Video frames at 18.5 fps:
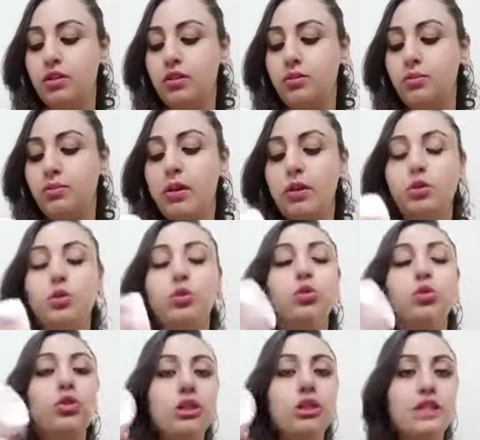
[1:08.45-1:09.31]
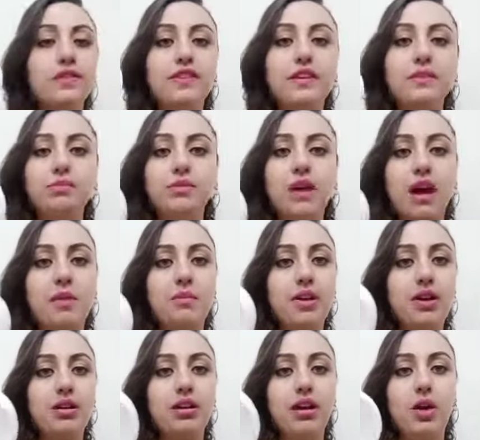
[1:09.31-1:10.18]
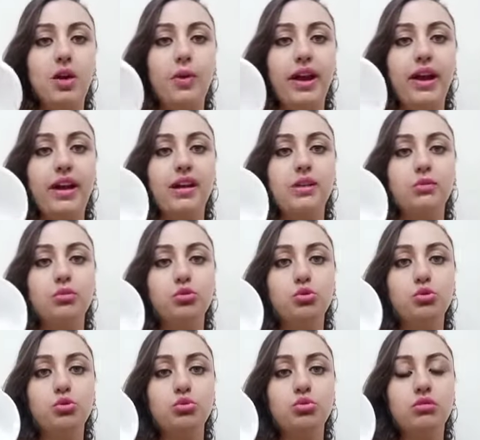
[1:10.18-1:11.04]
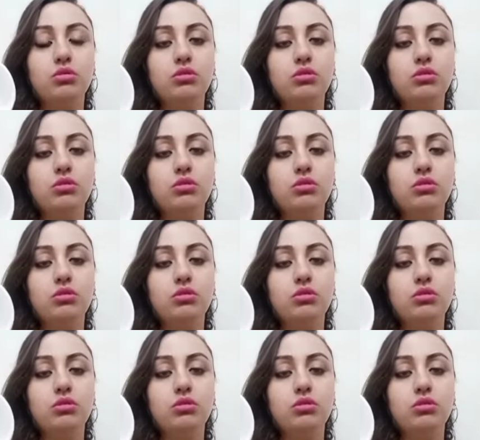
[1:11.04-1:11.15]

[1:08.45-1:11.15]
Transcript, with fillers: برضو ناقص فيه بتاع مره او حاجه بصوا